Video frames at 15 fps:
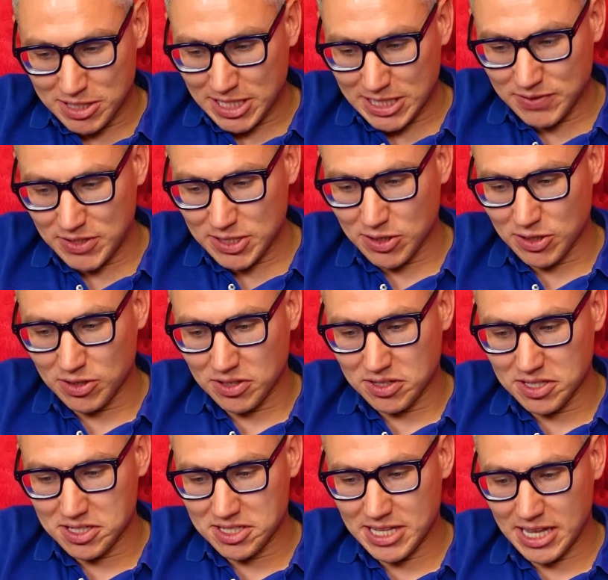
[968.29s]

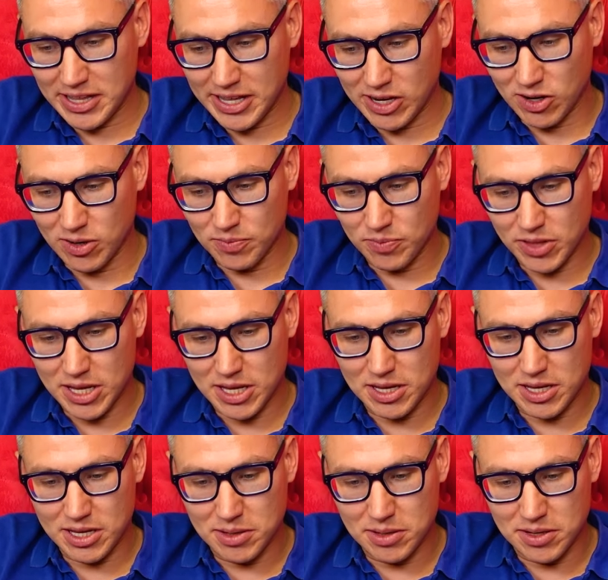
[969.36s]
nazwisko znanego,
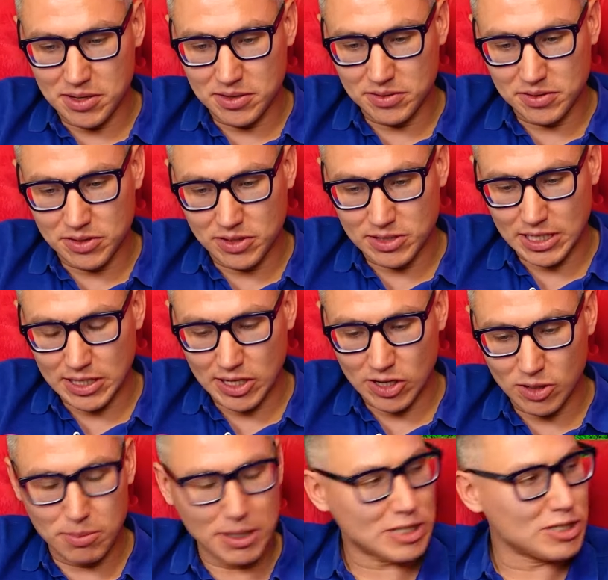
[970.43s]
e,
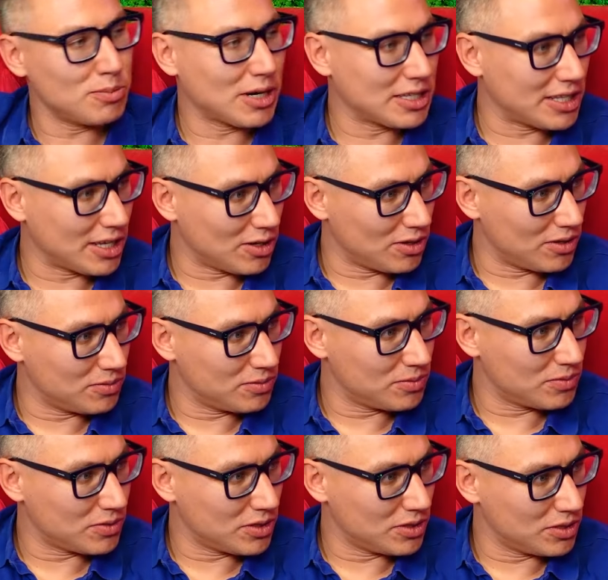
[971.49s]
znanego bardzo bogatego
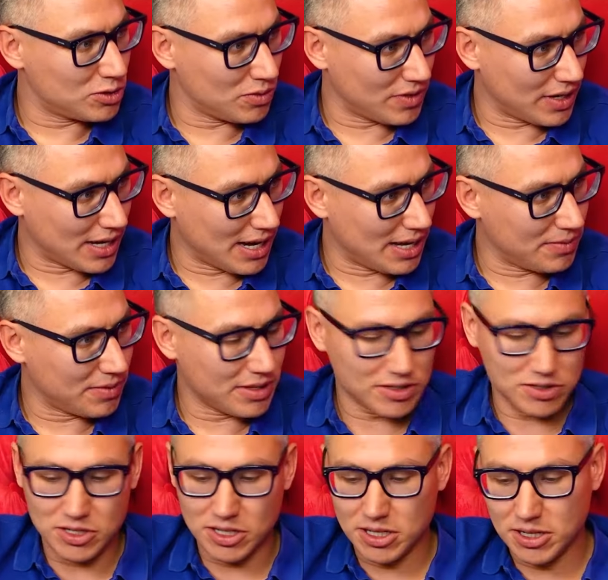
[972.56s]
e, człowieka,
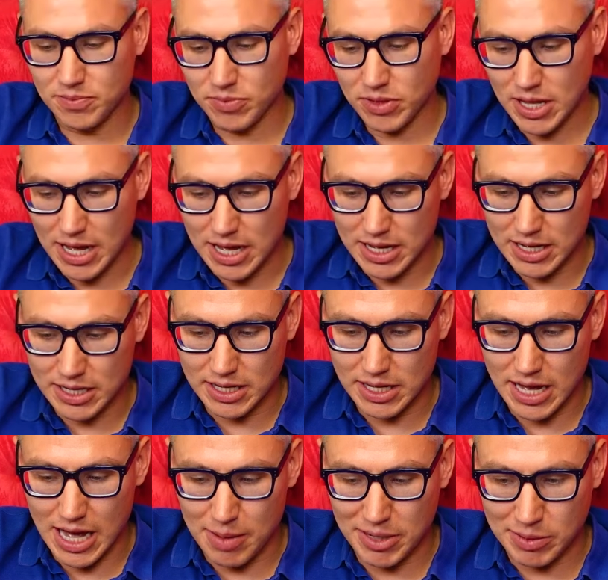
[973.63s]
czyli
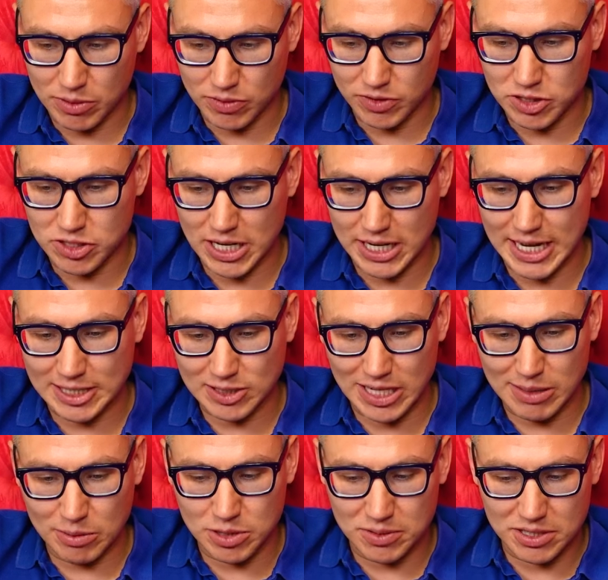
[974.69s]
Abramowicz, a ja z
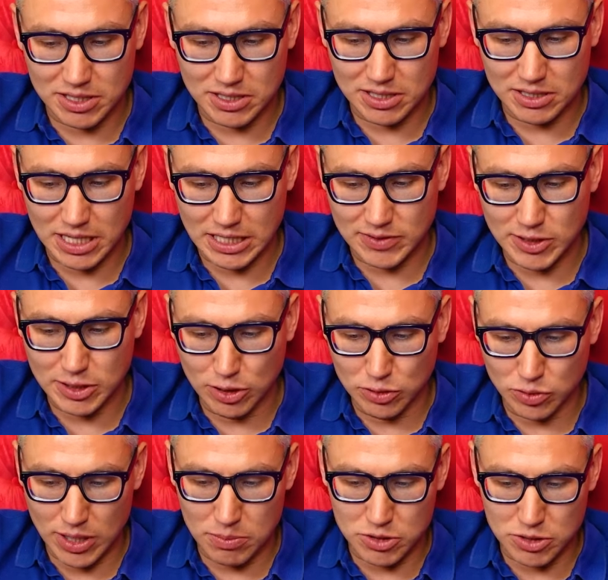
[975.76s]
kolei mam nazwisko,
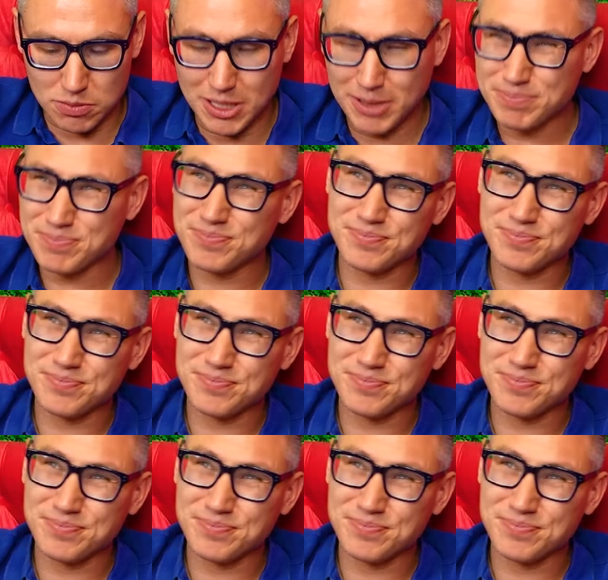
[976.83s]
które brzmi